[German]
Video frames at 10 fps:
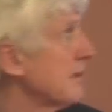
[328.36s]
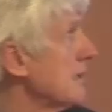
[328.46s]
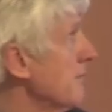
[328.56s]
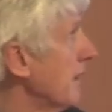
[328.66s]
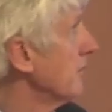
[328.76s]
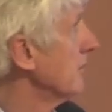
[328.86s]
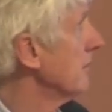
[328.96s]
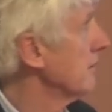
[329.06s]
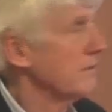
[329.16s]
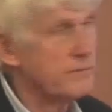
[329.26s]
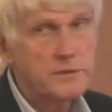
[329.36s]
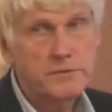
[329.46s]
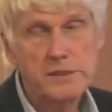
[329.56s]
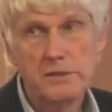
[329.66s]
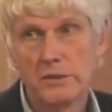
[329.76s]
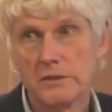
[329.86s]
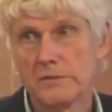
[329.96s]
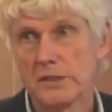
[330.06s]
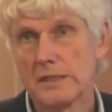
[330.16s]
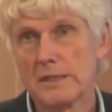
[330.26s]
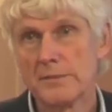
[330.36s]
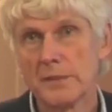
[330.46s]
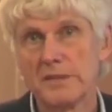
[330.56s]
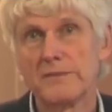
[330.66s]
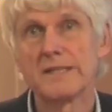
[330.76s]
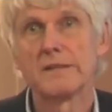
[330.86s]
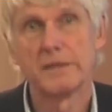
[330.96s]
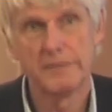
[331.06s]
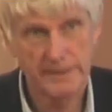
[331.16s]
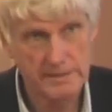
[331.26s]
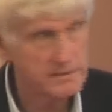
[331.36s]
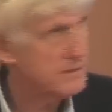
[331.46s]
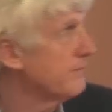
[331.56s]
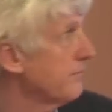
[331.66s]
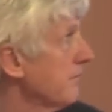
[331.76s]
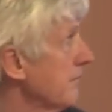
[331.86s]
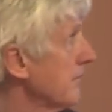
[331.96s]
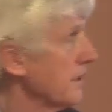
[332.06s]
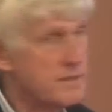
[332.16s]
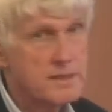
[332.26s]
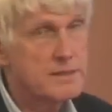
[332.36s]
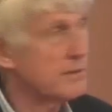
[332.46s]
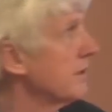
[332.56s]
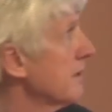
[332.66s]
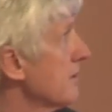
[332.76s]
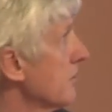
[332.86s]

Klima? Nun, äh, von vielen Leuten wird Klima mit Wetter verwechselt. Das ist aber nicht so.